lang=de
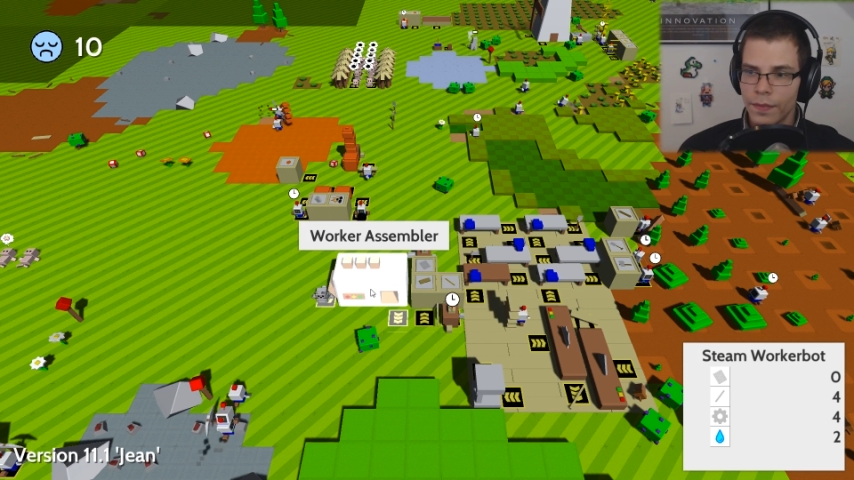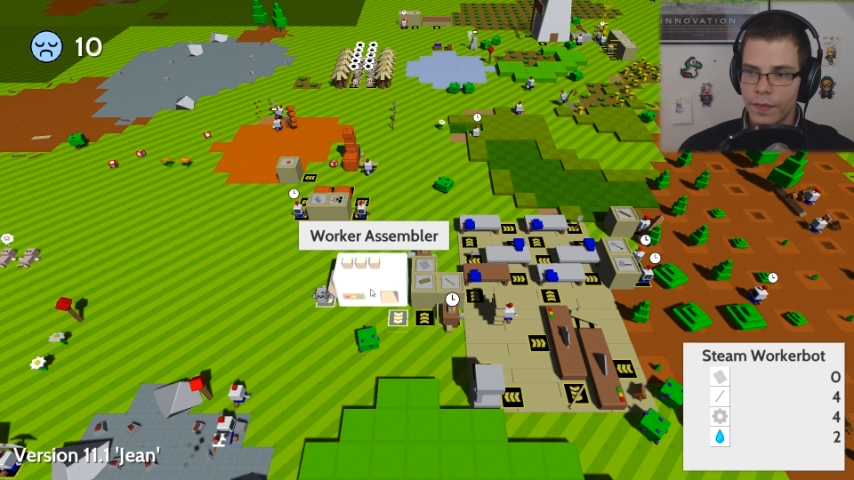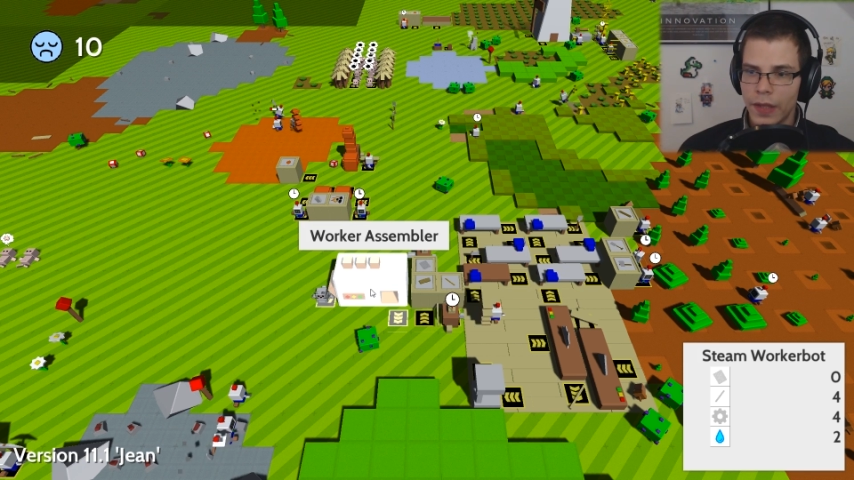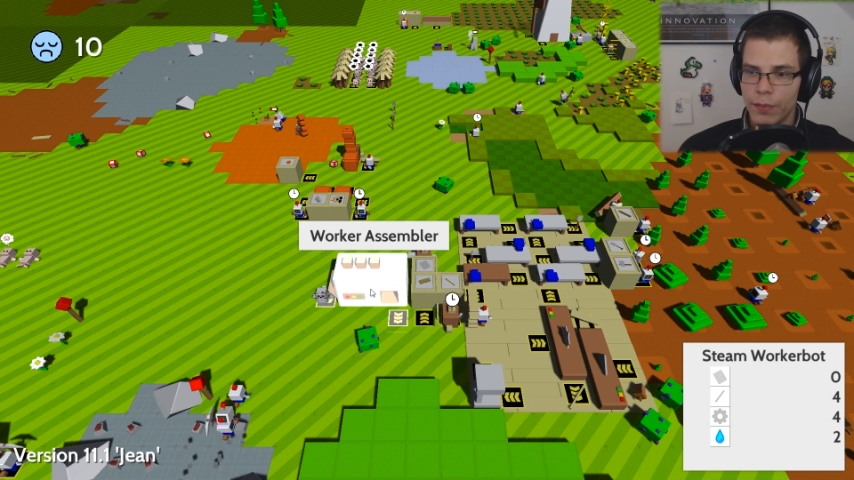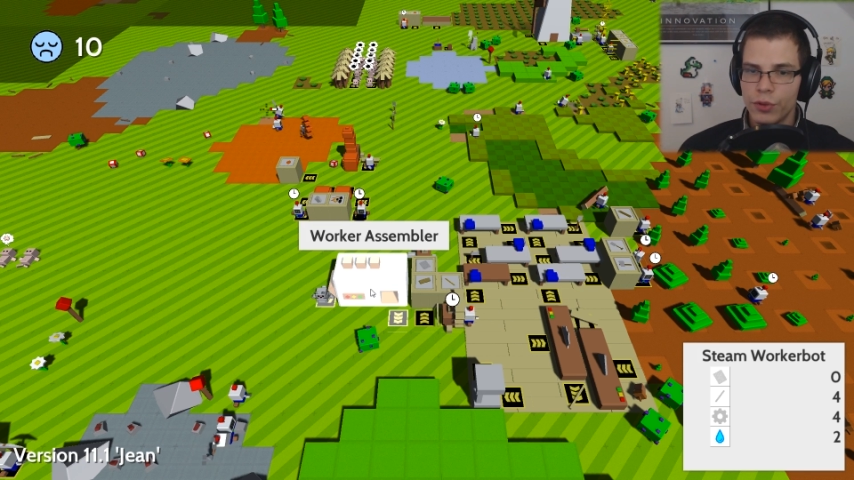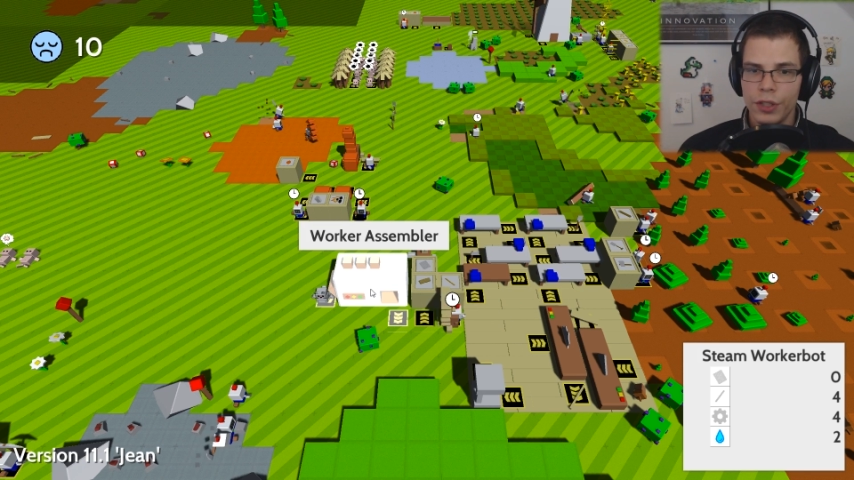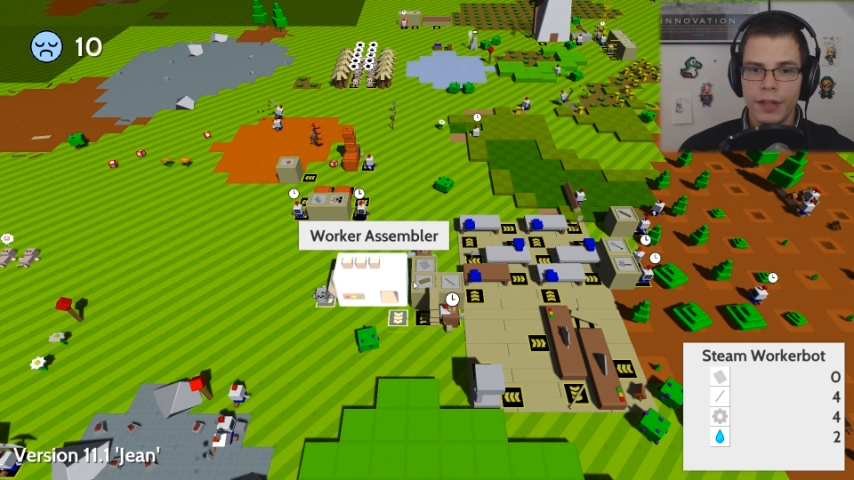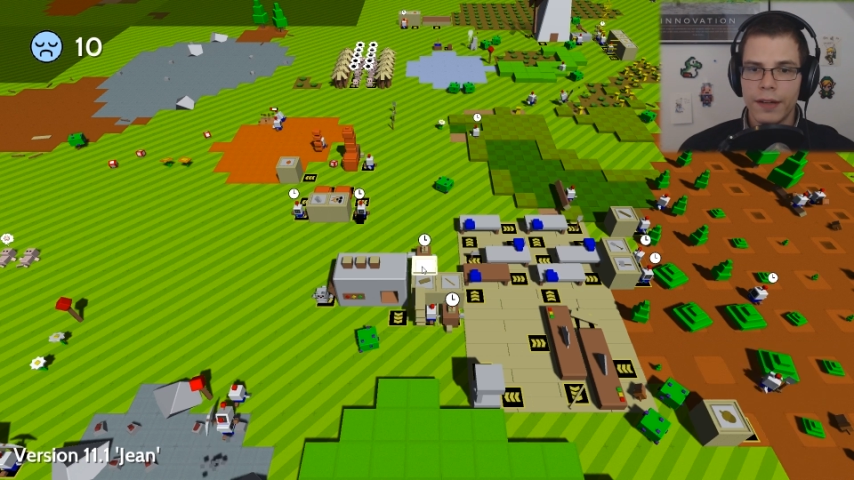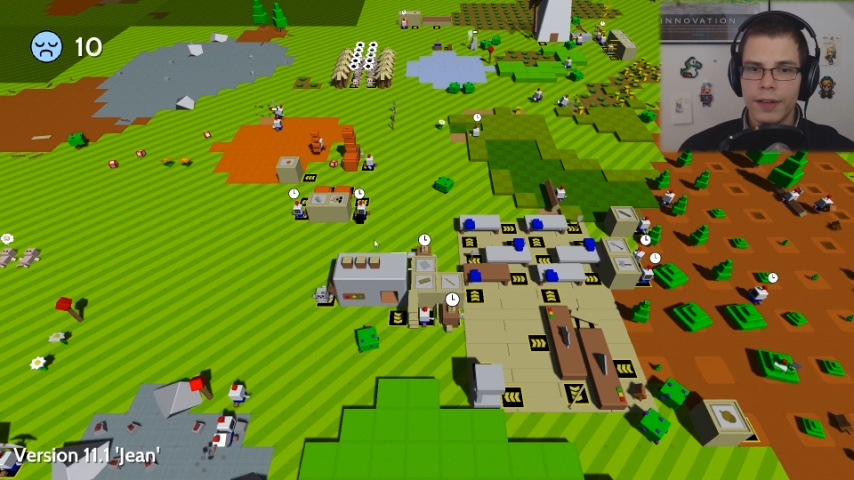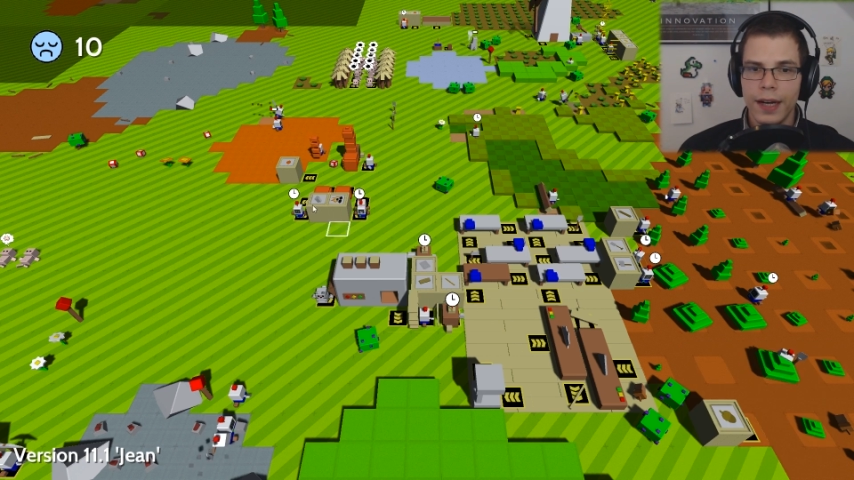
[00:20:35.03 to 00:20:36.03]
Dann muss ich
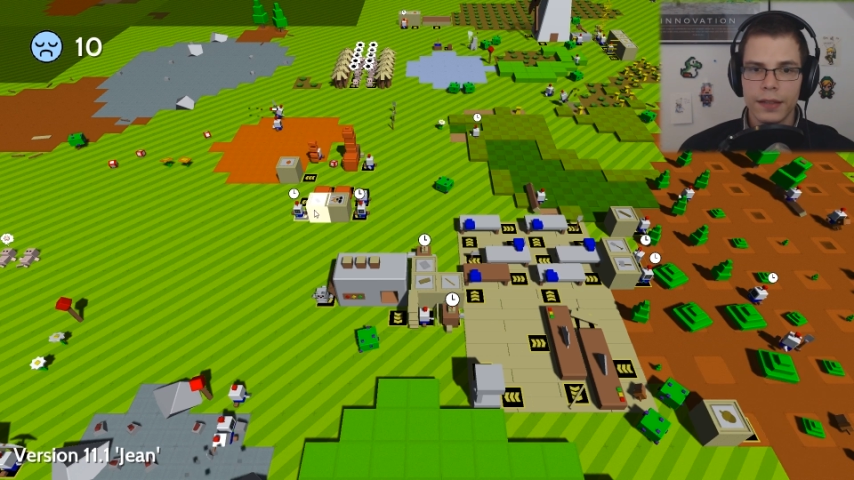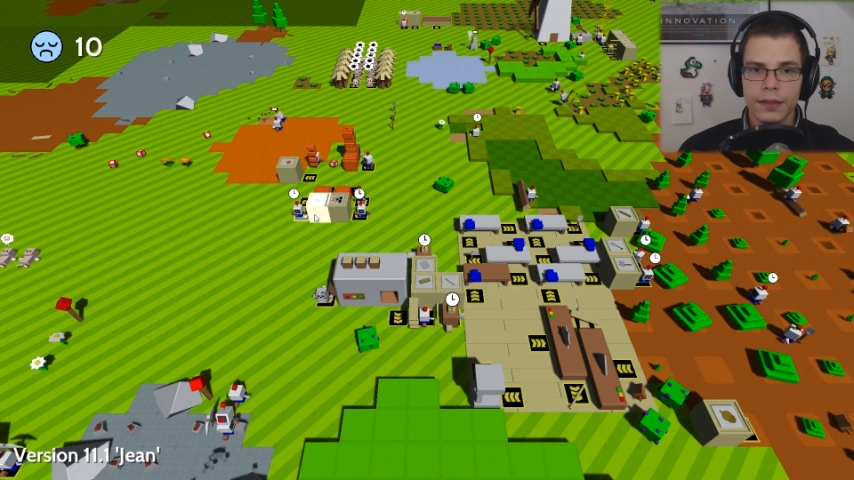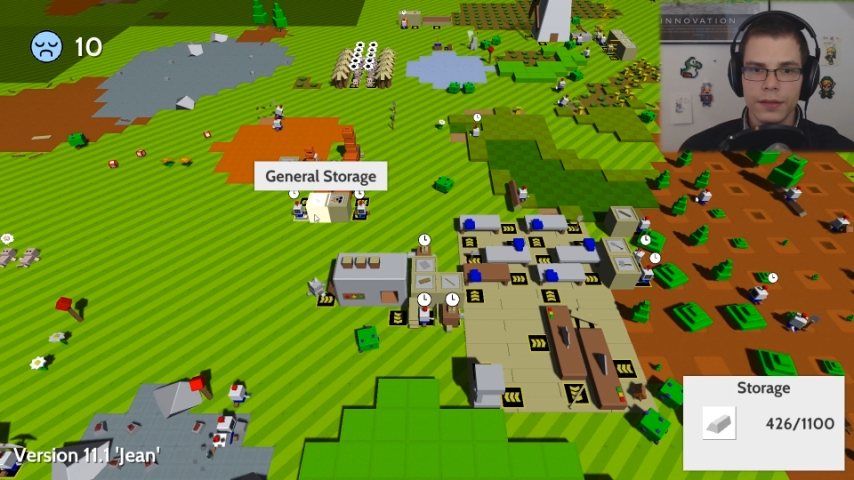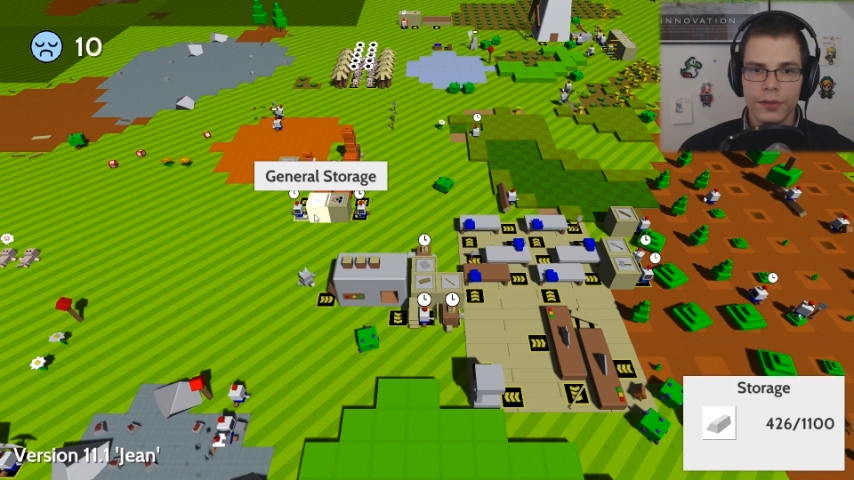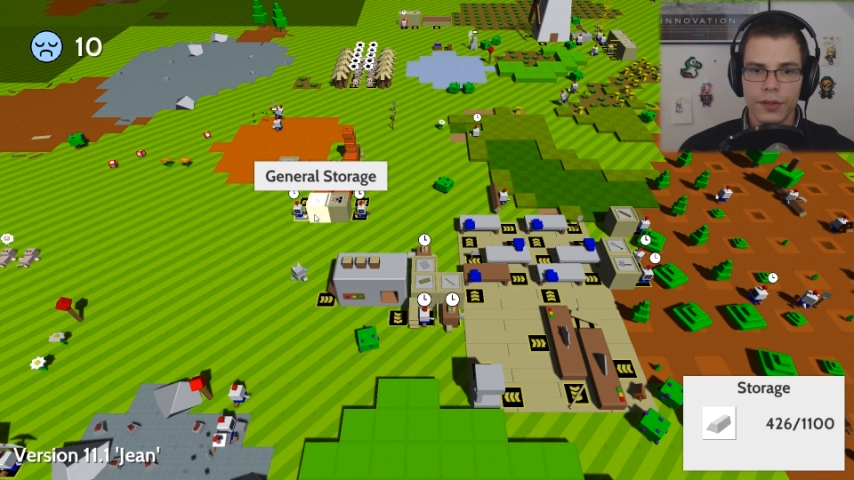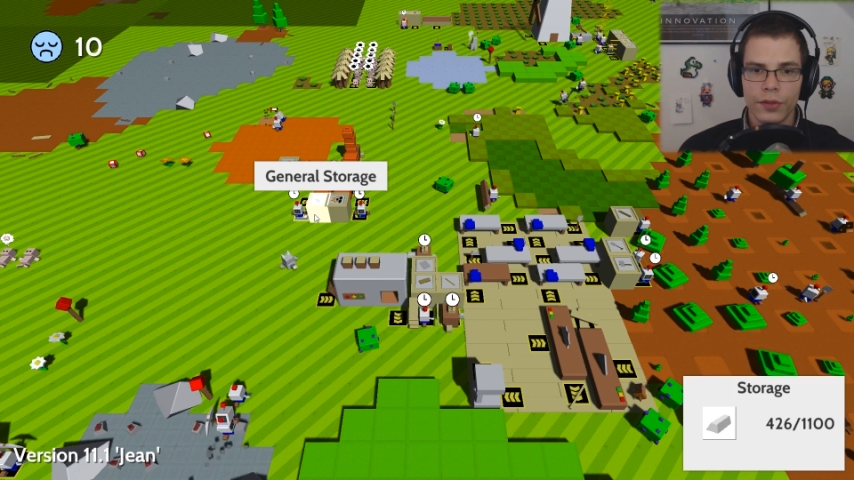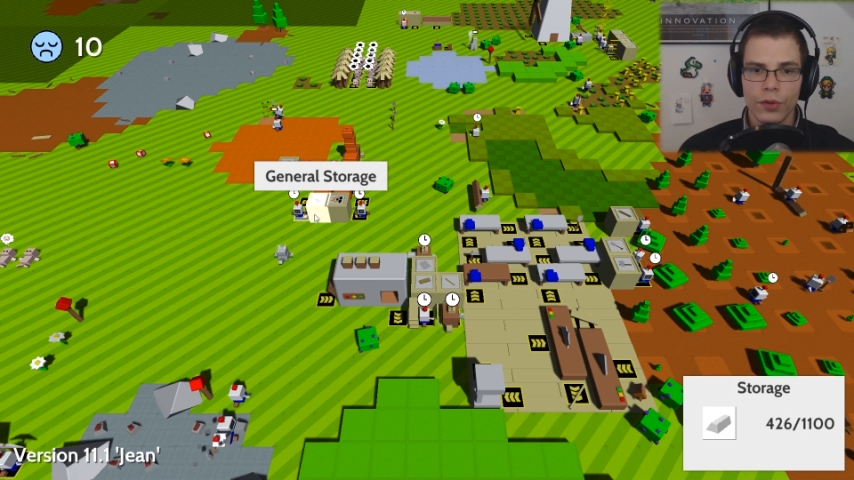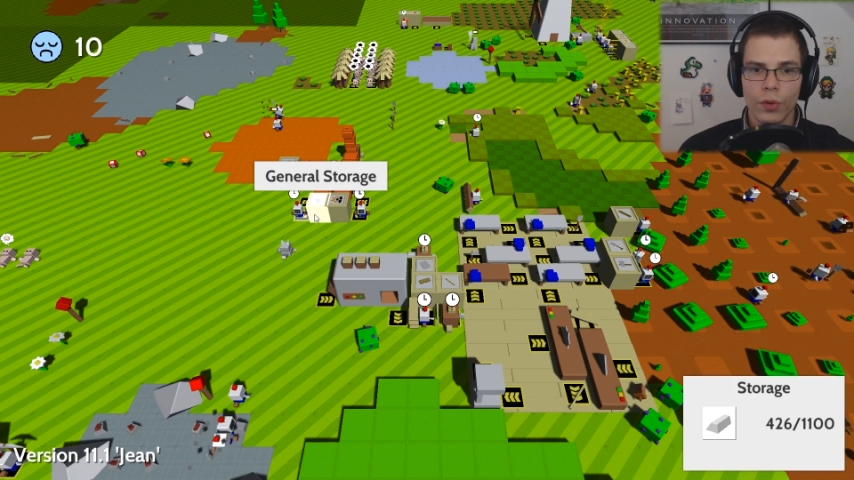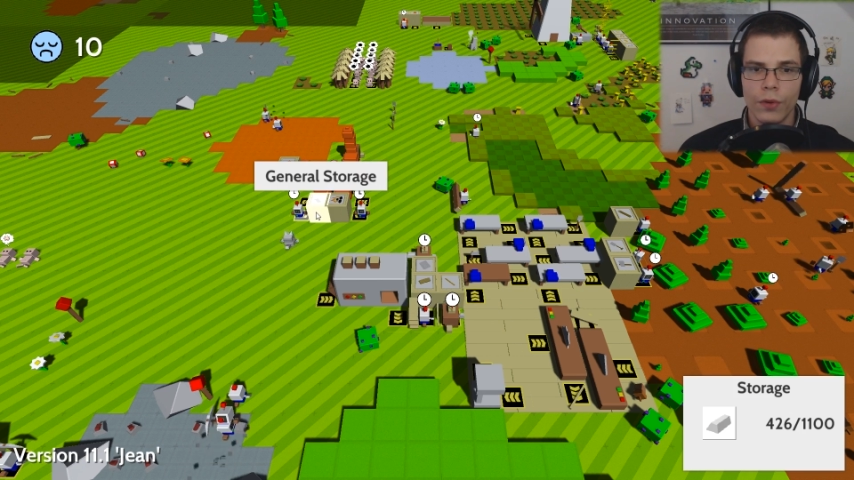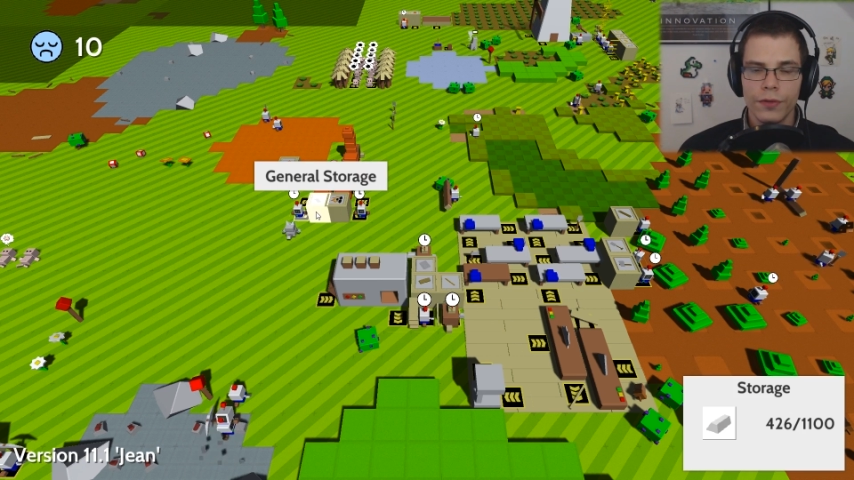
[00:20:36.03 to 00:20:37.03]
wieder warten und das ist
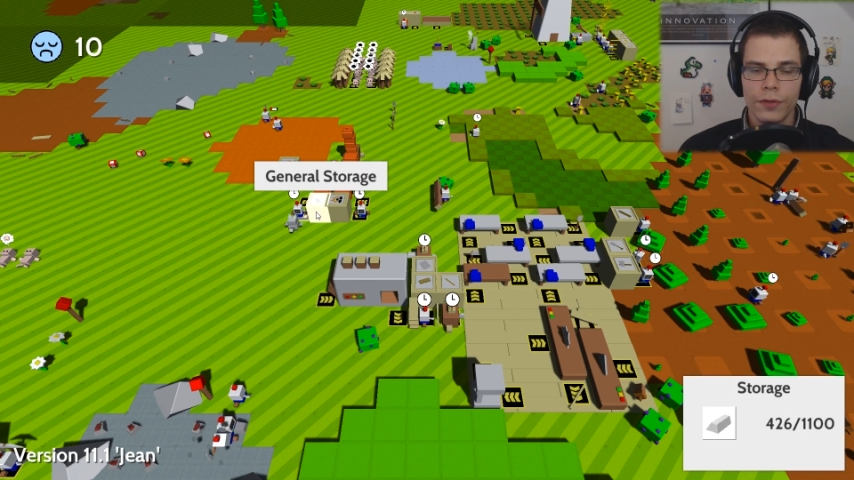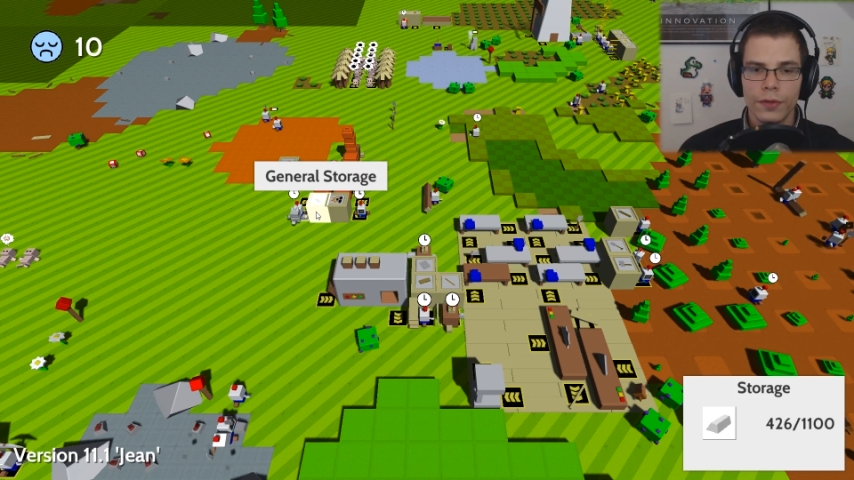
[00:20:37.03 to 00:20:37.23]
doof.